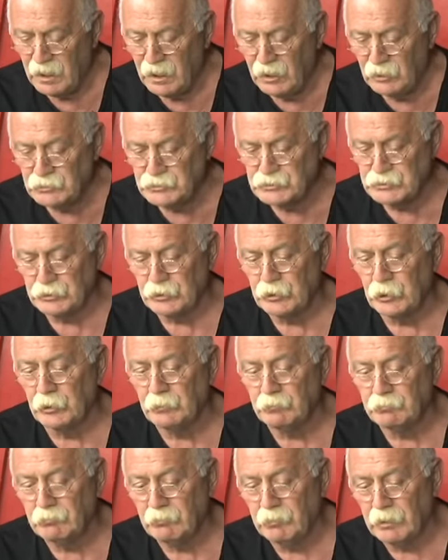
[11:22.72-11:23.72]

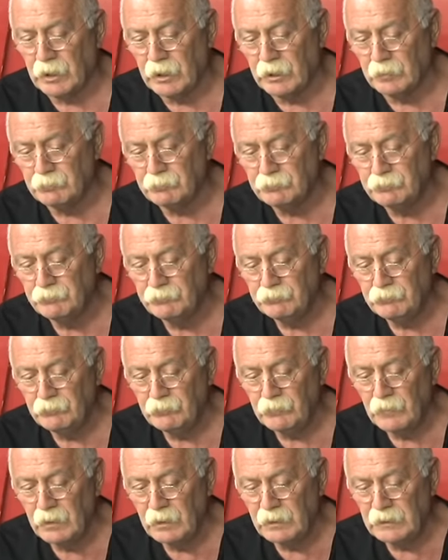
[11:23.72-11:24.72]
Çünkü e,
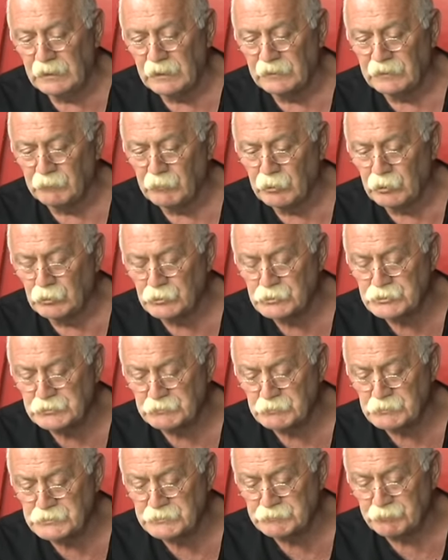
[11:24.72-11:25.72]
yine demin
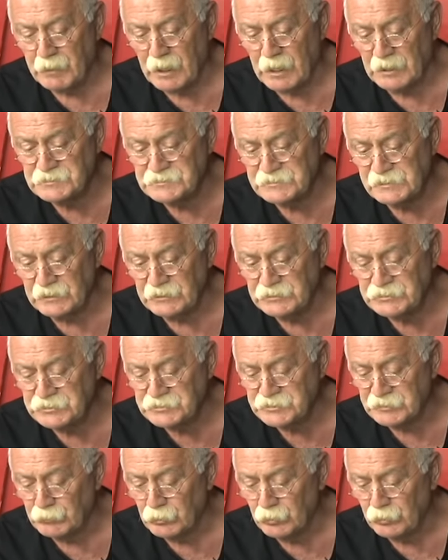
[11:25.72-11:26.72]
konuştuğumuz bahisle iç
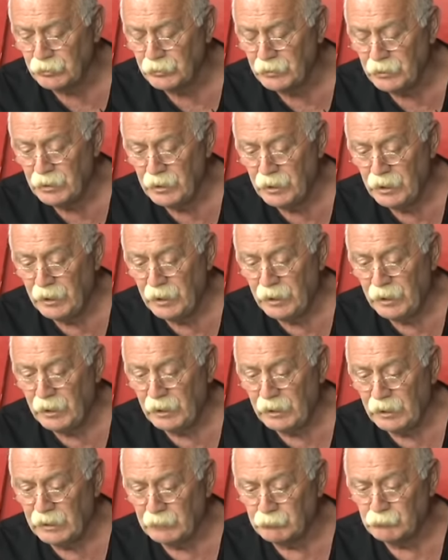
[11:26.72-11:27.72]
içe bu.
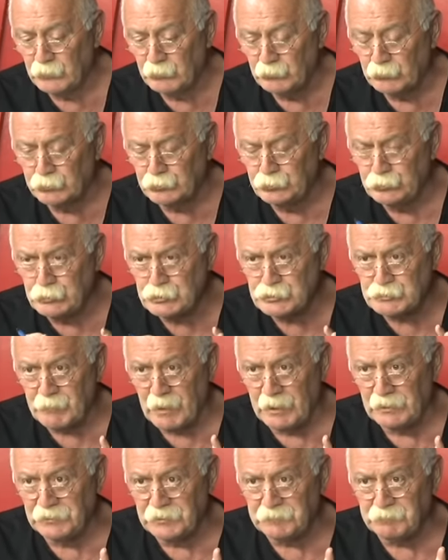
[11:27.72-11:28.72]
E, bu
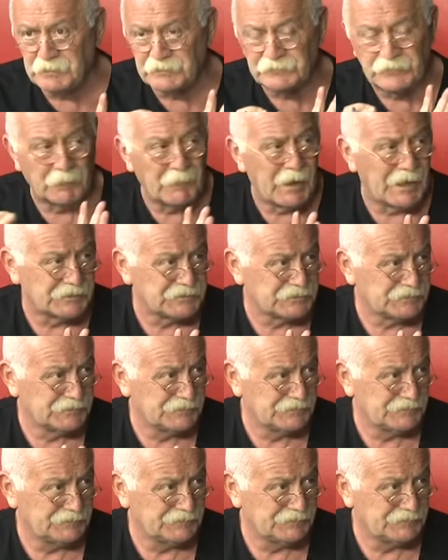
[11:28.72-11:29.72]
düşmanlık bir damar.
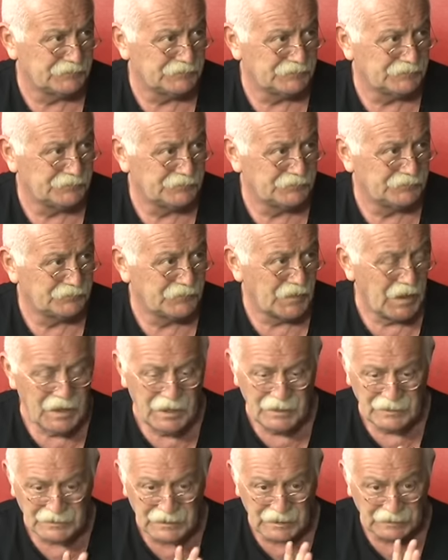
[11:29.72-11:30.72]

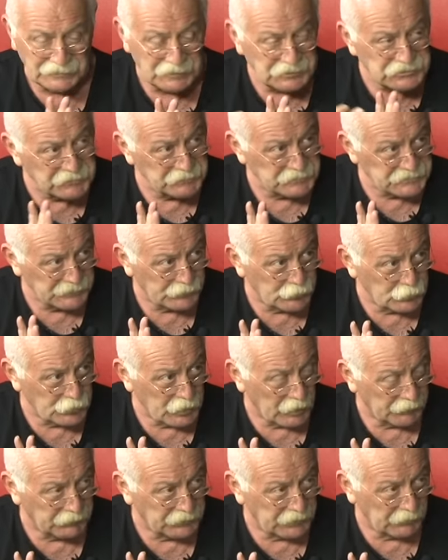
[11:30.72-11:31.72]
Kendi içimizde
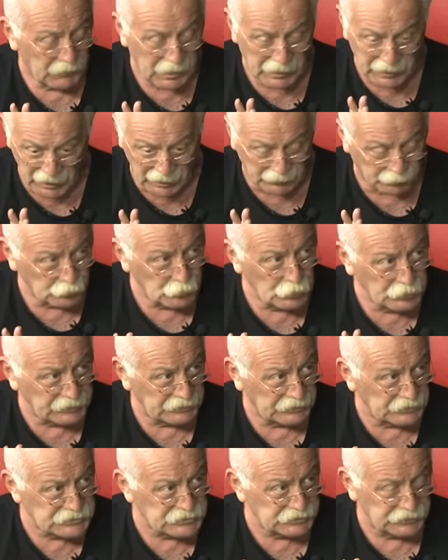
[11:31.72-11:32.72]
büyüyen bir damar yani bu
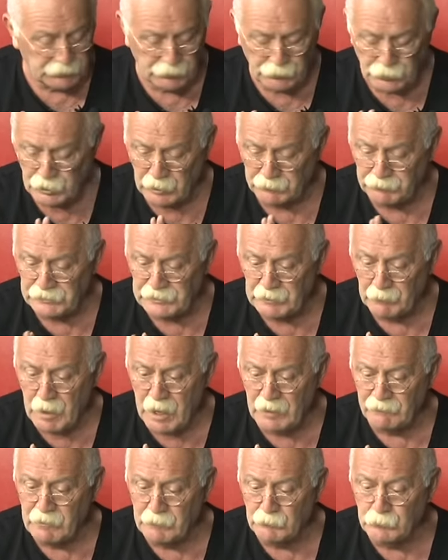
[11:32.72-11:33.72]
ülkenin içinde büyüyen bir
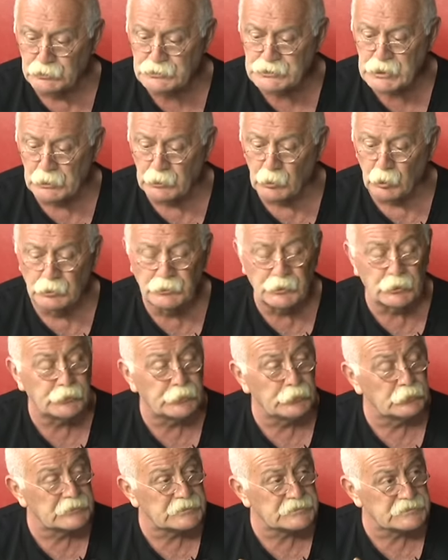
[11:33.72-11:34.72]
damar ve bu son
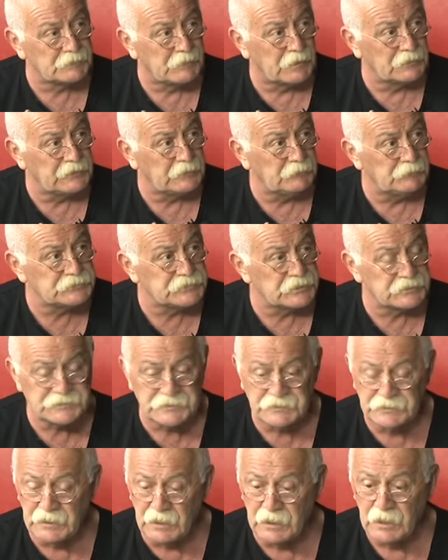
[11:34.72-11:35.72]
14 yıllık zaman dilimi
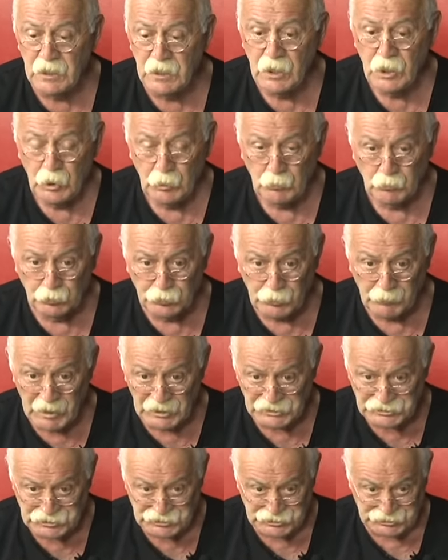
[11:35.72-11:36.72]
içerisinde bu
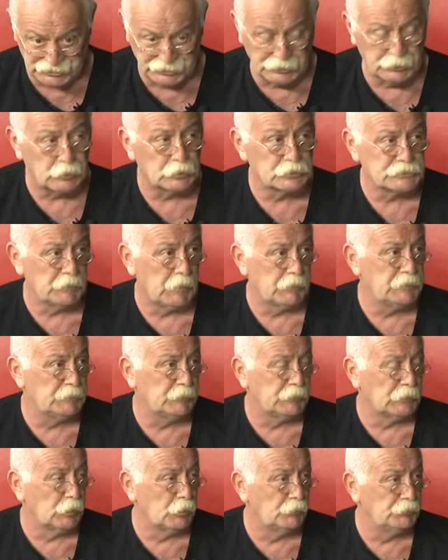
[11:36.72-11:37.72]
damar şişti kocaman
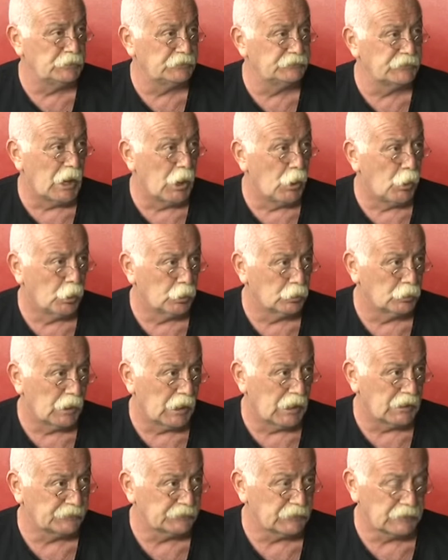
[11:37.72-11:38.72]
bir balon bir dağ oldu
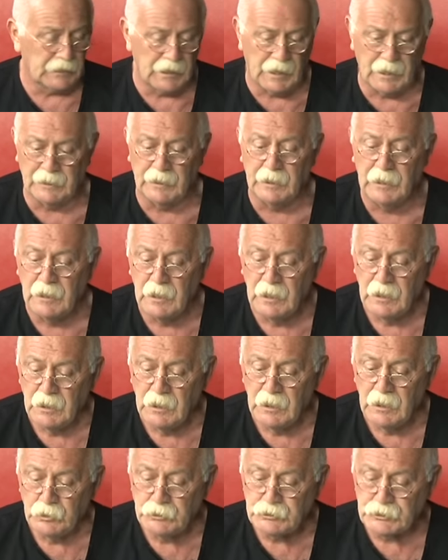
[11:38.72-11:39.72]
artık yani
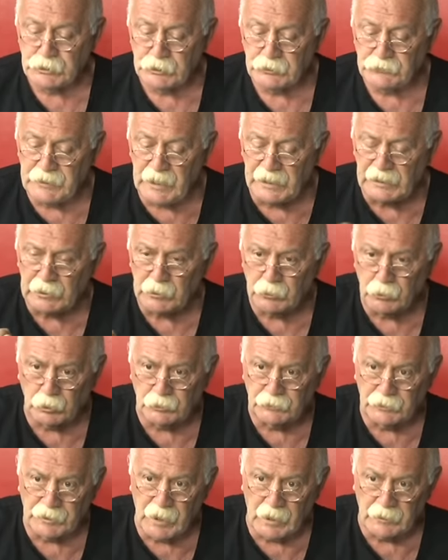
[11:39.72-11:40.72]
çünkü tek
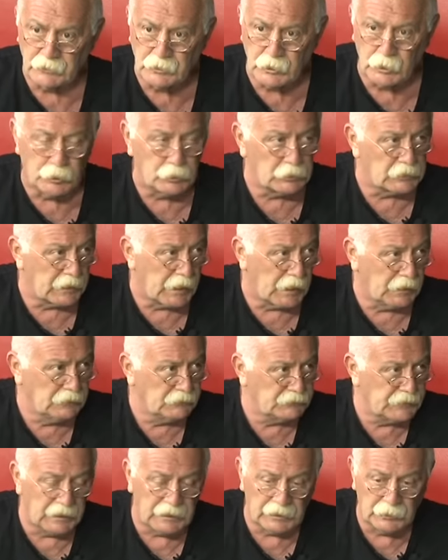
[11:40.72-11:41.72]
noktadan körüklenen,
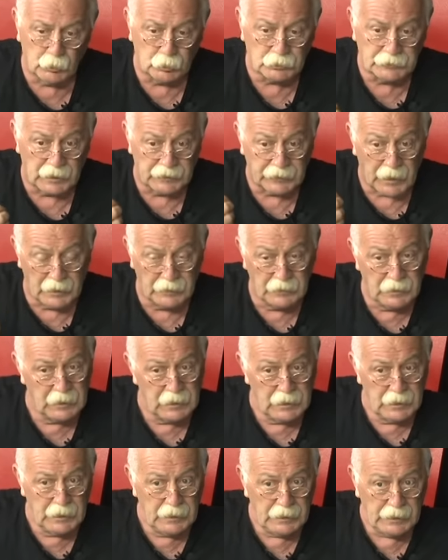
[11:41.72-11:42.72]
tek noktadan
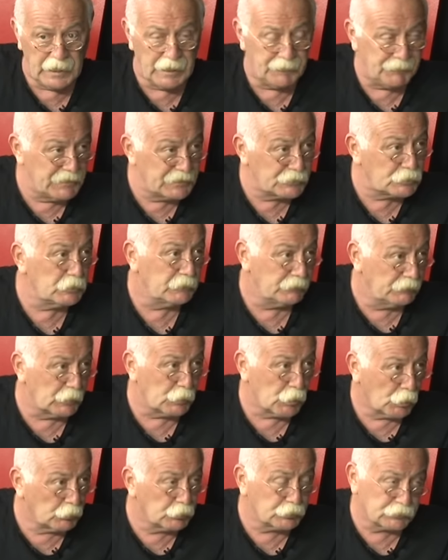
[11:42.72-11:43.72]
emir ve
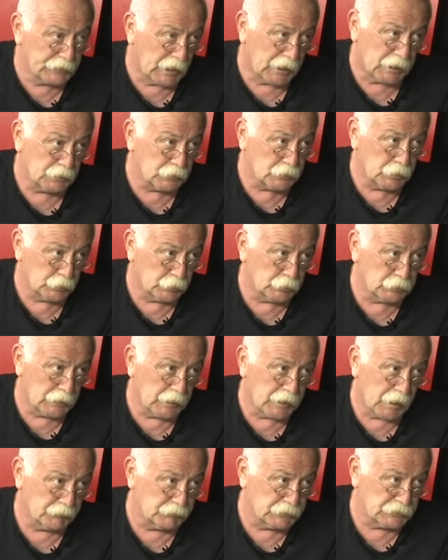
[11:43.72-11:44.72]
komutla
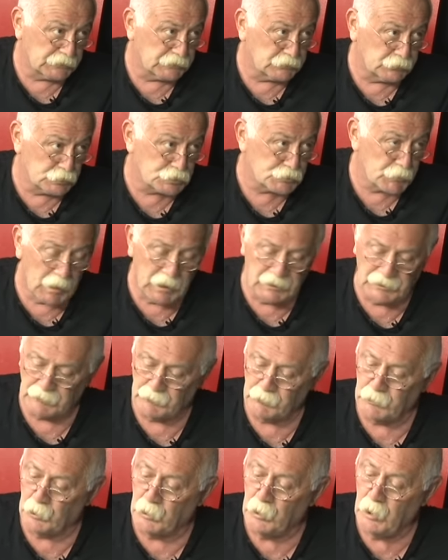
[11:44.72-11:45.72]
körüklenen bir düşmanlık bu.